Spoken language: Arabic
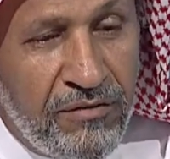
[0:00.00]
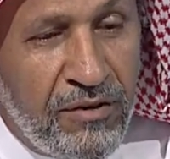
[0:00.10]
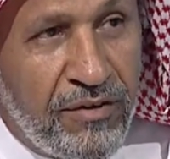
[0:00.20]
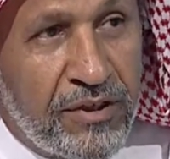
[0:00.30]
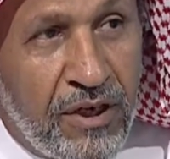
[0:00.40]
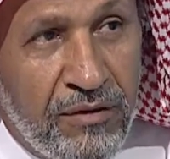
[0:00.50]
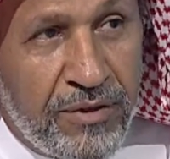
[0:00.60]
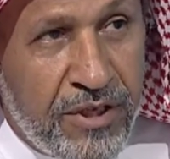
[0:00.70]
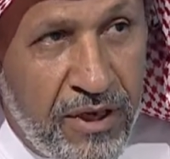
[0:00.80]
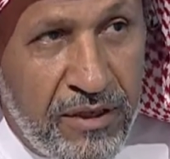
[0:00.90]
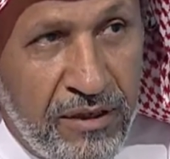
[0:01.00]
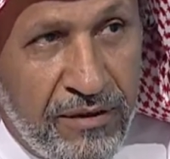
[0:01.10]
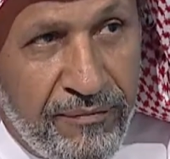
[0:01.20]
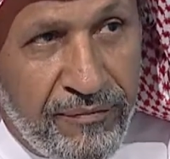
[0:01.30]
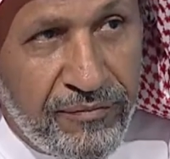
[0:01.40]
في الفتره المسائيه
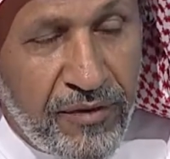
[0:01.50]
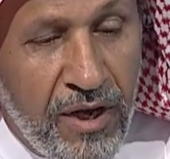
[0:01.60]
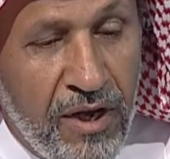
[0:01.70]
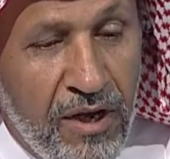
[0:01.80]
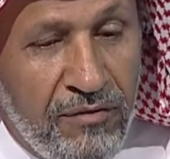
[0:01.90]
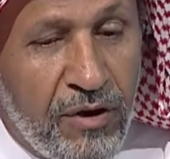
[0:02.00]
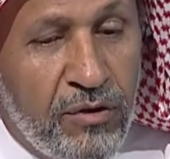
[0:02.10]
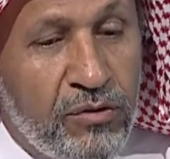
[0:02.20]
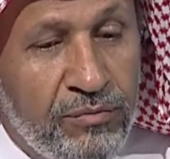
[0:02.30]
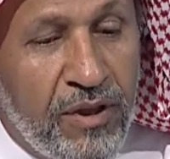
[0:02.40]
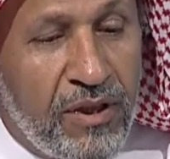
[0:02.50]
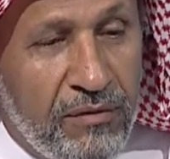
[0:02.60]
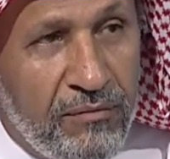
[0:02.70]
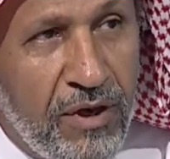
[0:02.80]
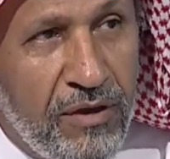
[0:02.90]
إيه. فكنت من لا
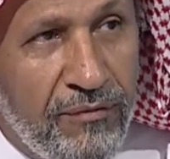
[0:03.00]
صفي